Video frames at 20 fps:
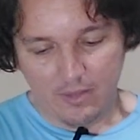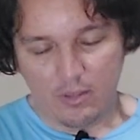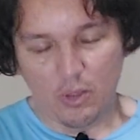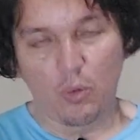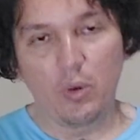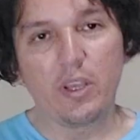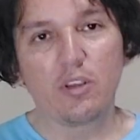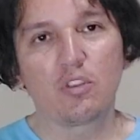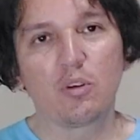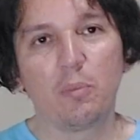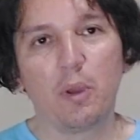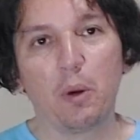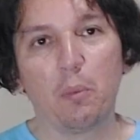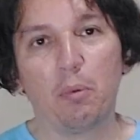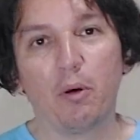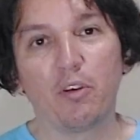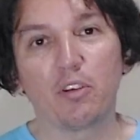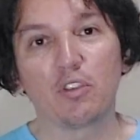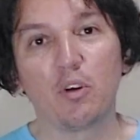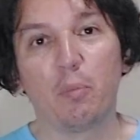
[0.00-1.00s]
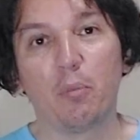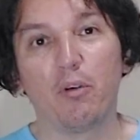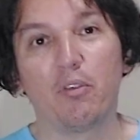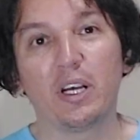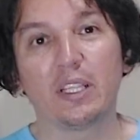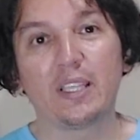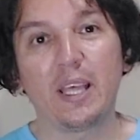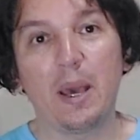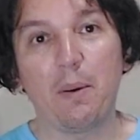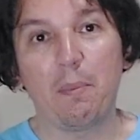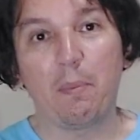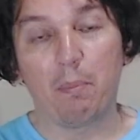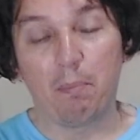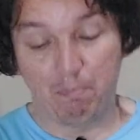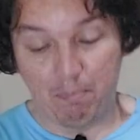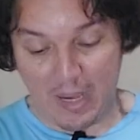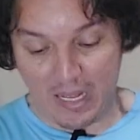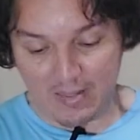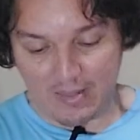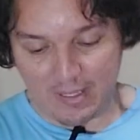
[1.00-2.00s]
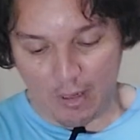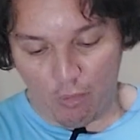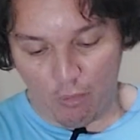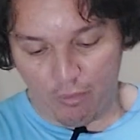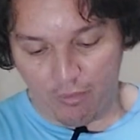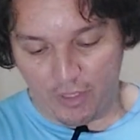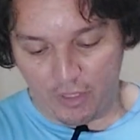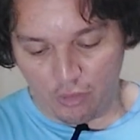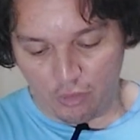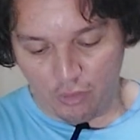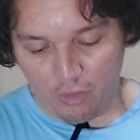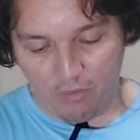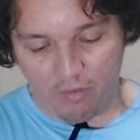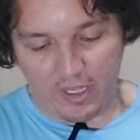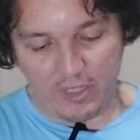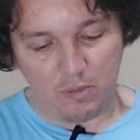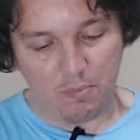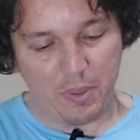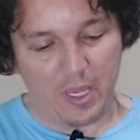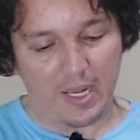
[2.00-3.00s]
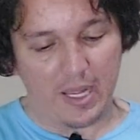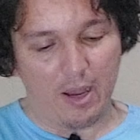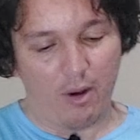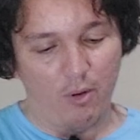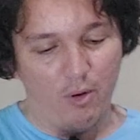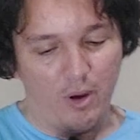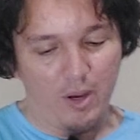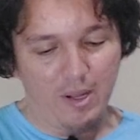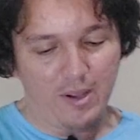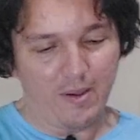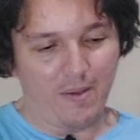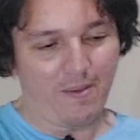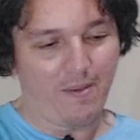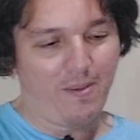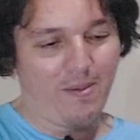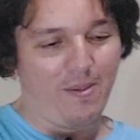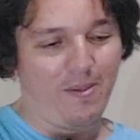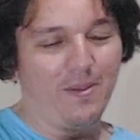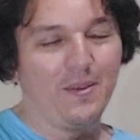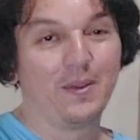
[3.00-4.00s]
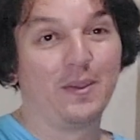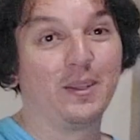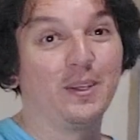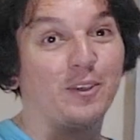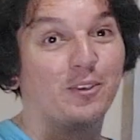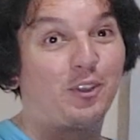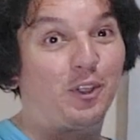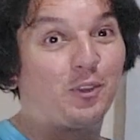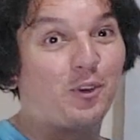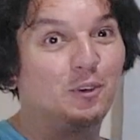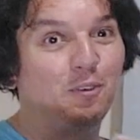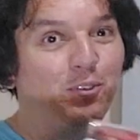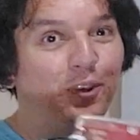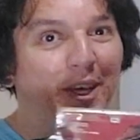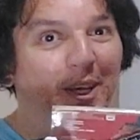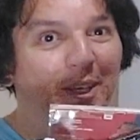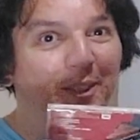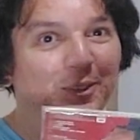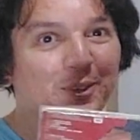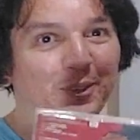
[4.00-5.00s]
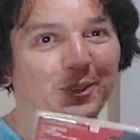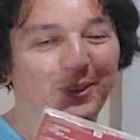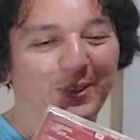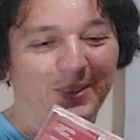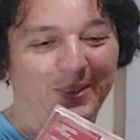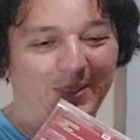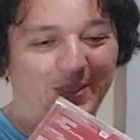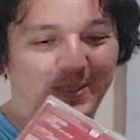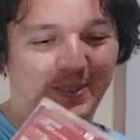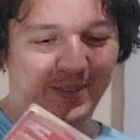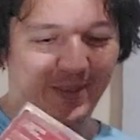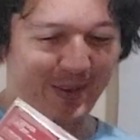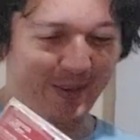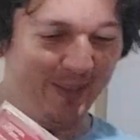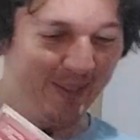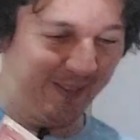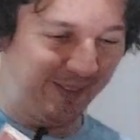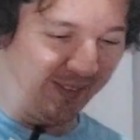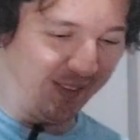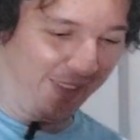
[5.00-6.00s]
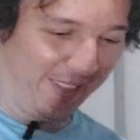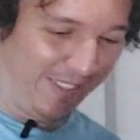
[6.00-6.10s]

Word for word: Se eu conheço bem o povo, acho que o povo vai até passar o vídeo, não vai esperar, ó. Já tô vendo, ó.